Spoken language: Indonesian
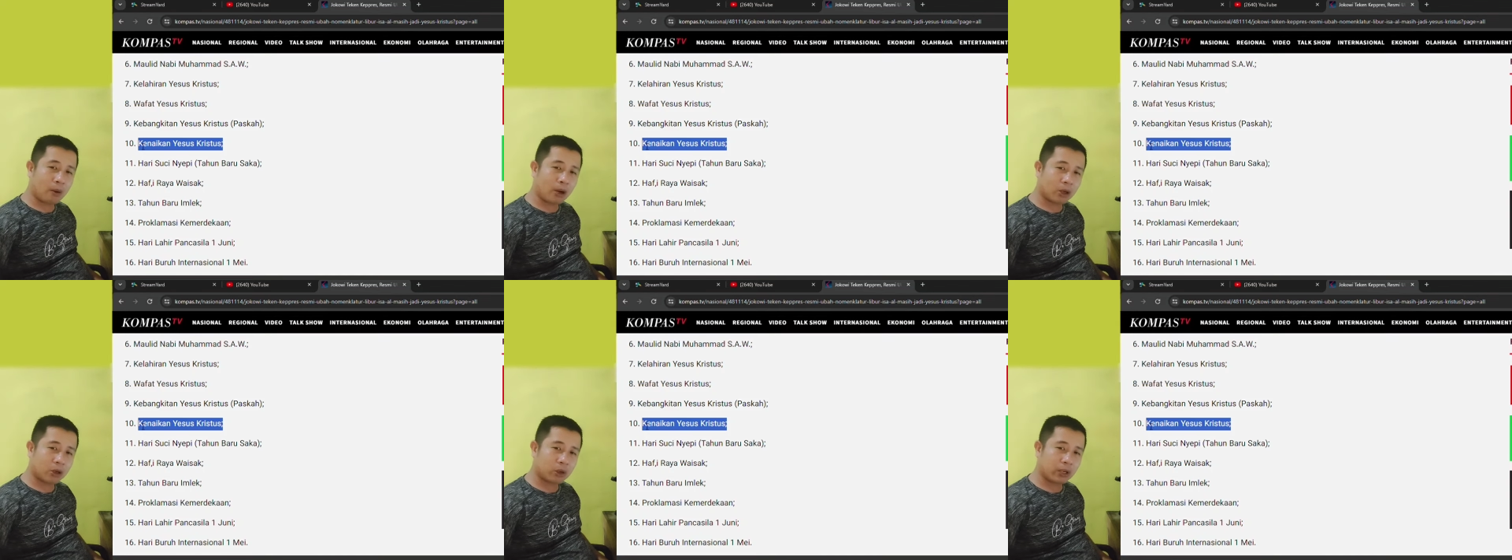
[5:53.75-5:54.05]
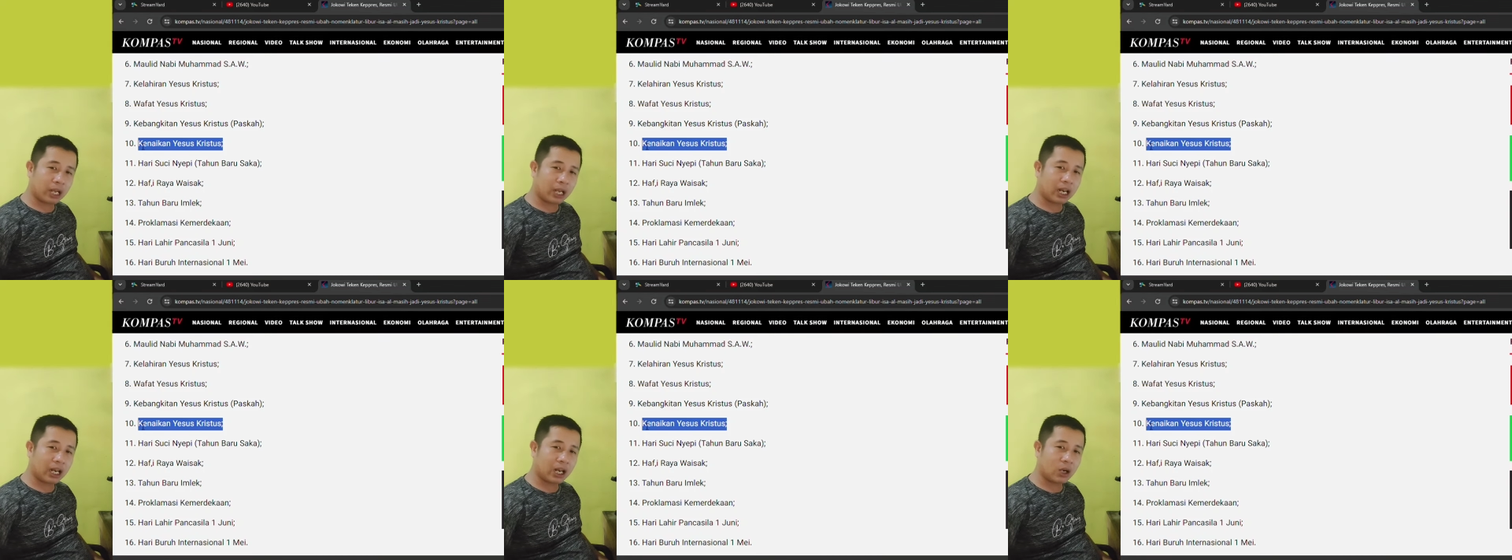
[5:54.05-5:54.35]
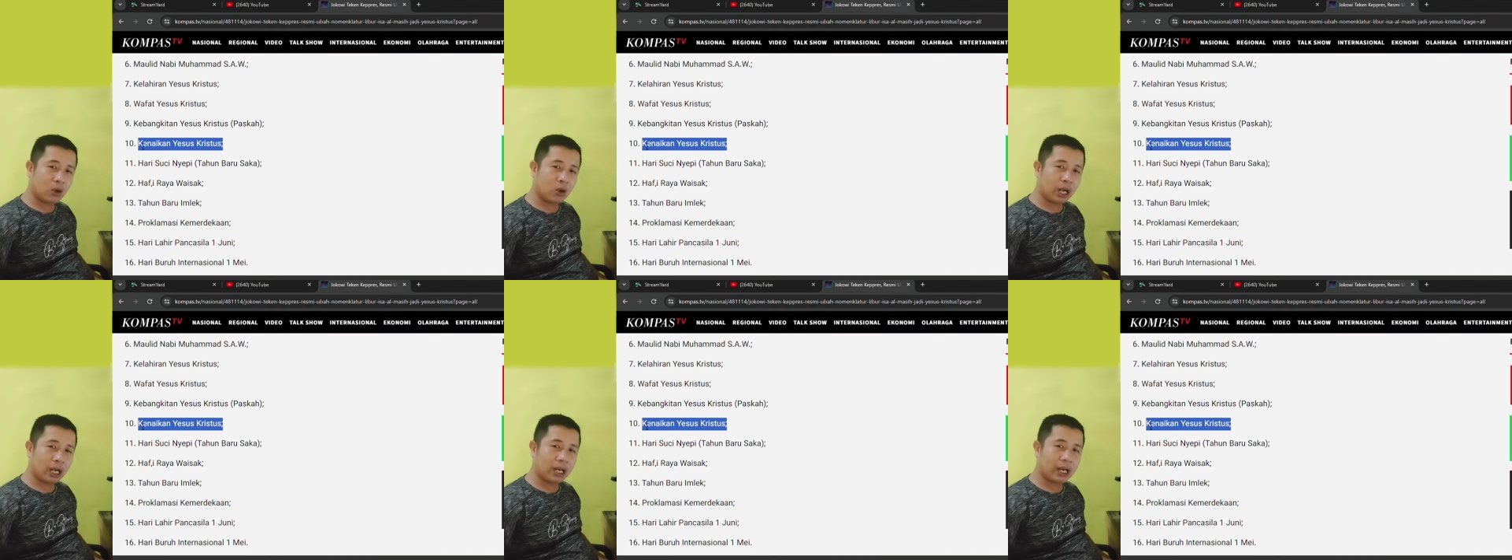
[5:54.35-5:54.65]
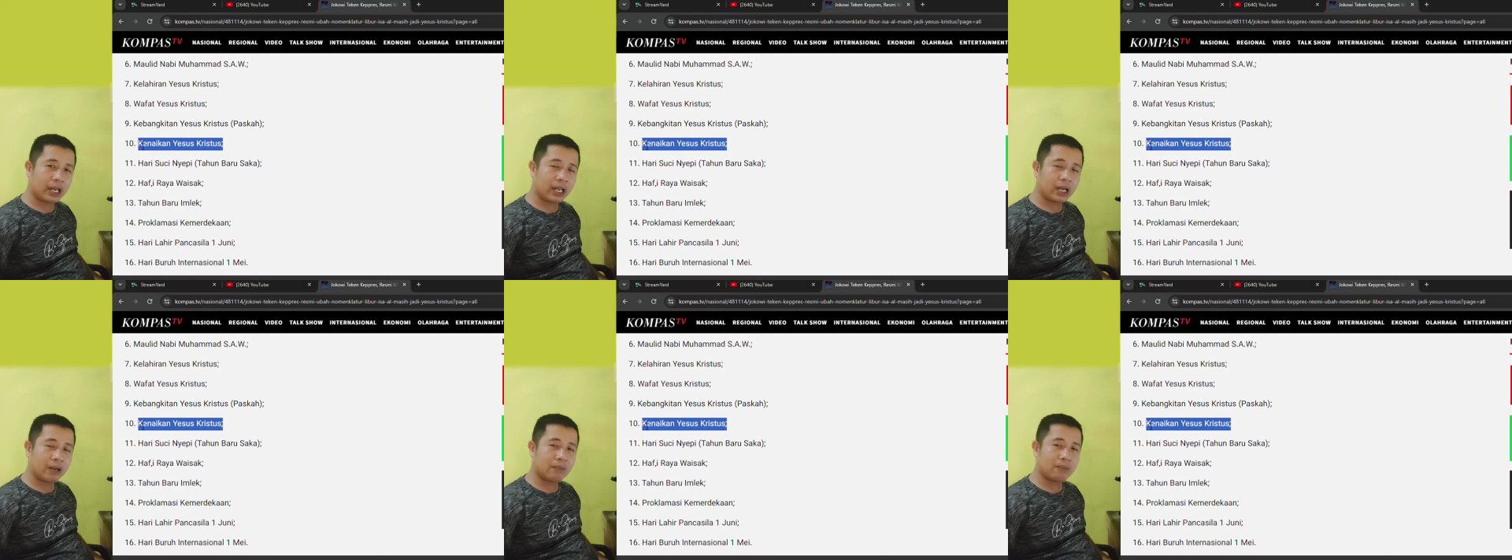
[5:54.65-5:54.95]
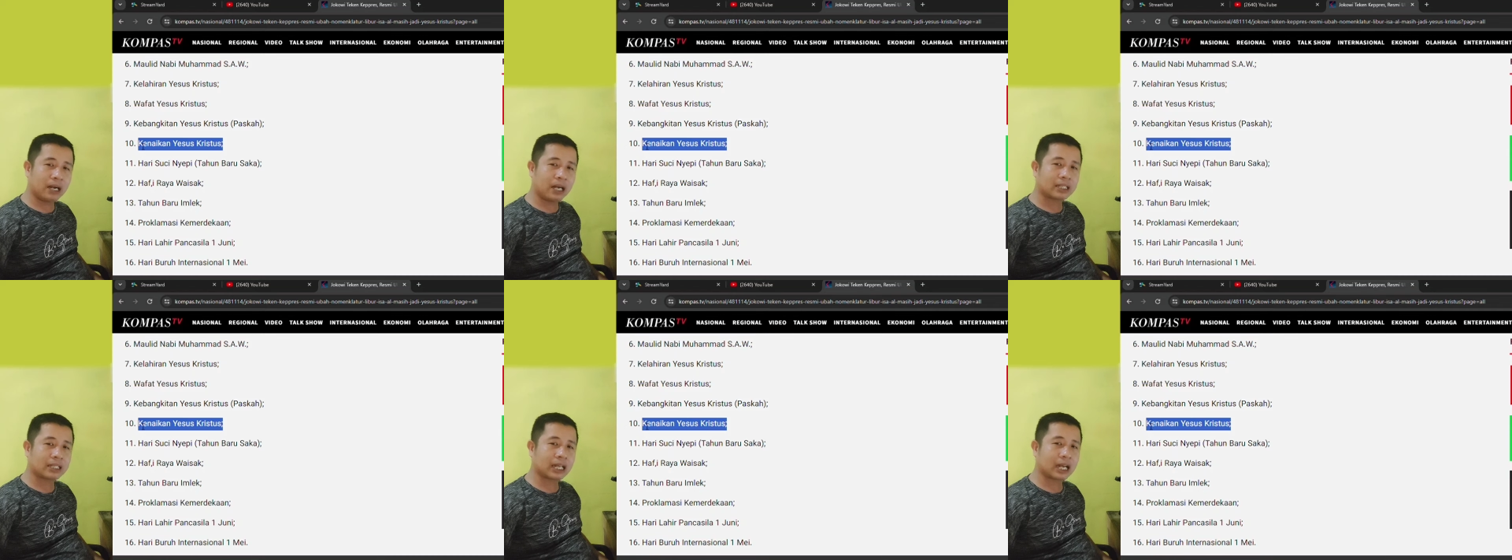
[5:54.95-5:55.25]
waktu yang lalu ada yang
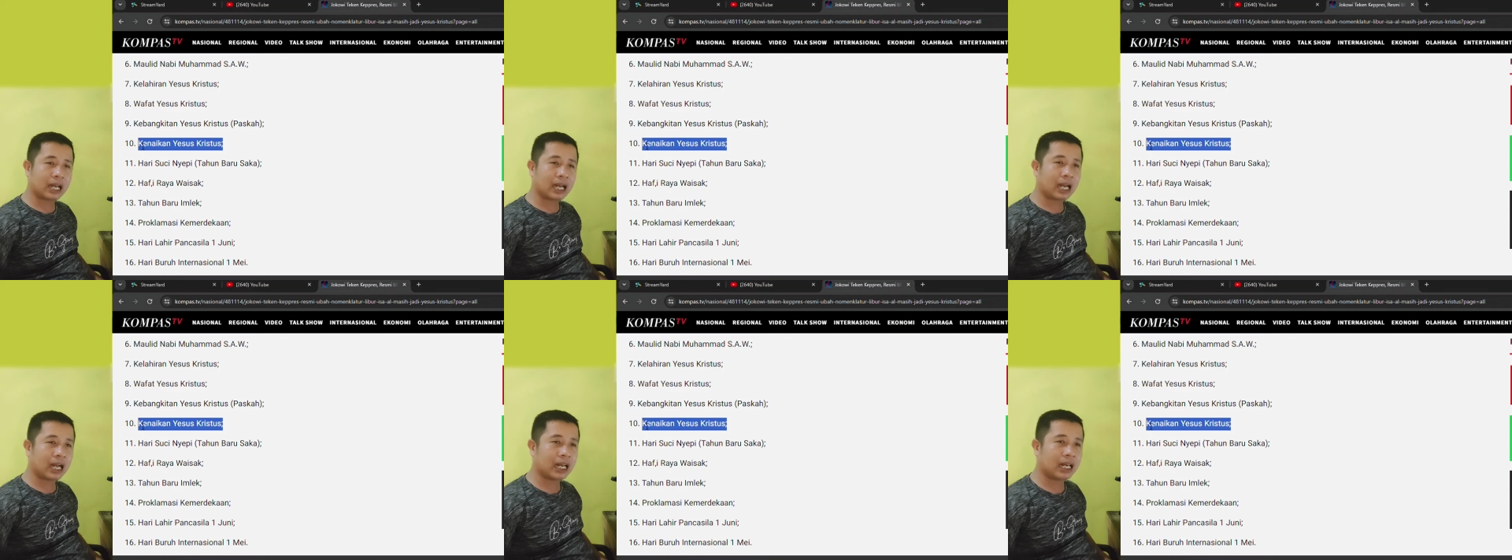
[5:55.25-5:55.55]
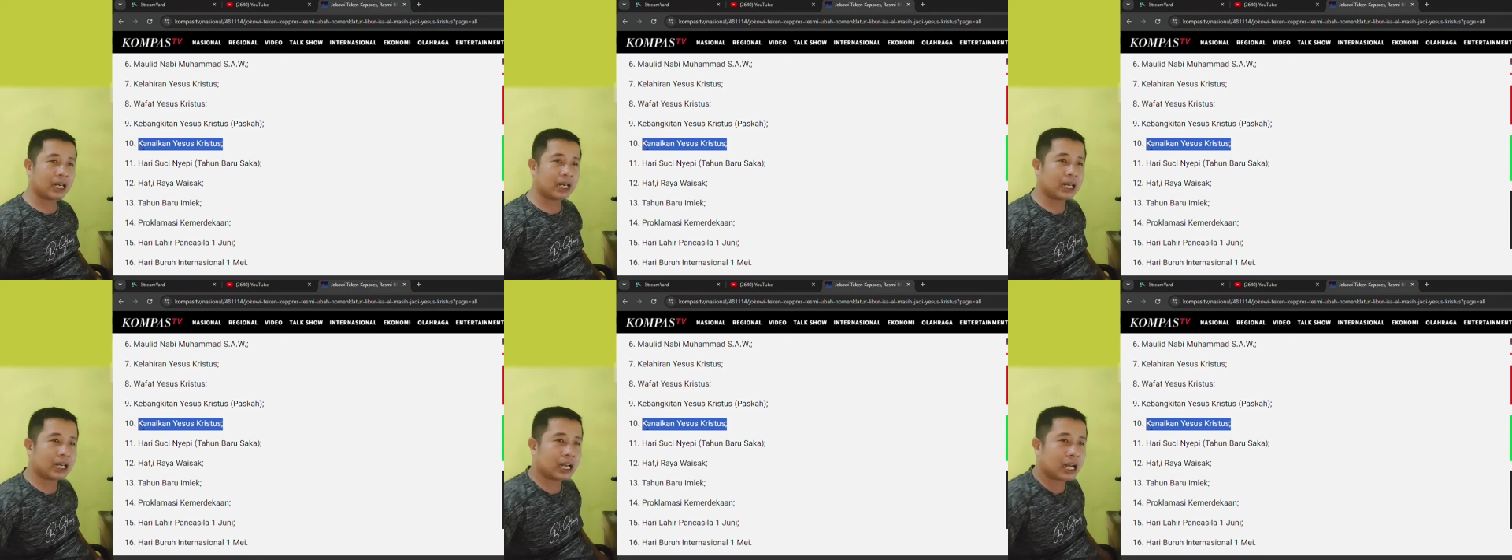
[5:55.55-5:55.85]
mengatakan